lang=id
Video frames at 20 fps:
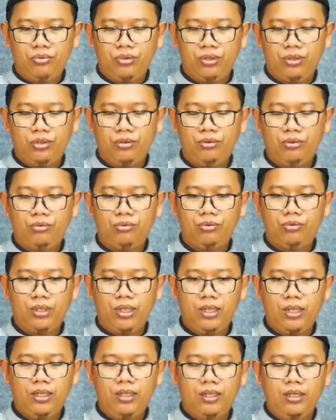itu
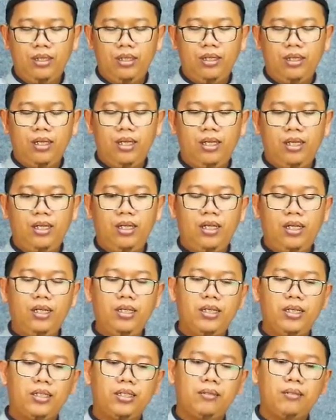juga hal-hal
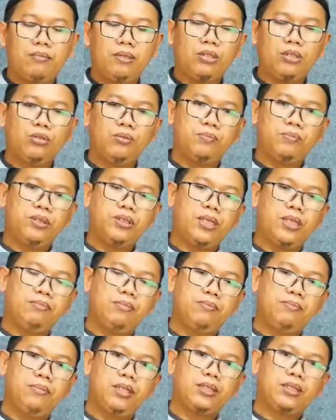yang termasuk bisa
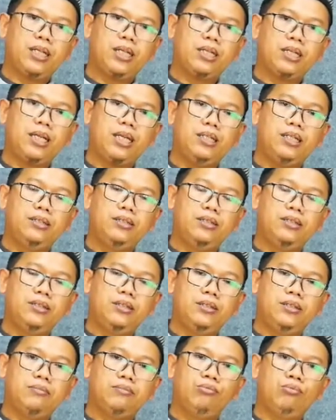membatalkan
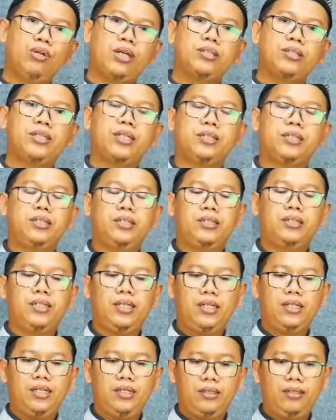puasa
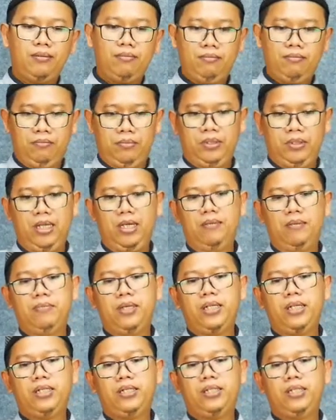kita. Dalam
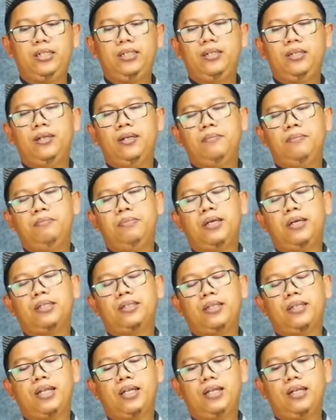hal ini
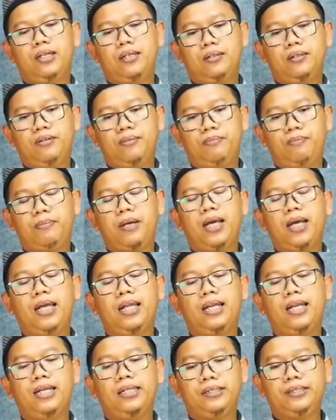batal
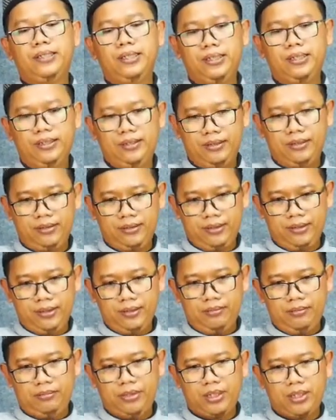pahalanya.
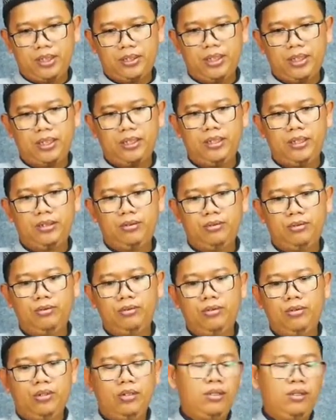Maka dari
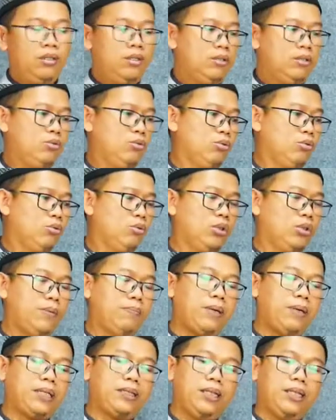itu sungguh
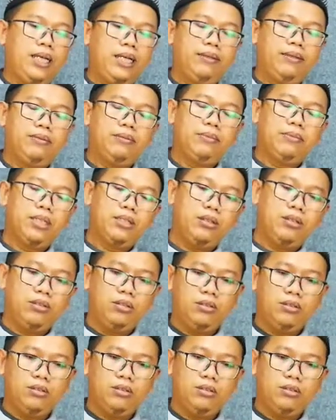tepatlah memang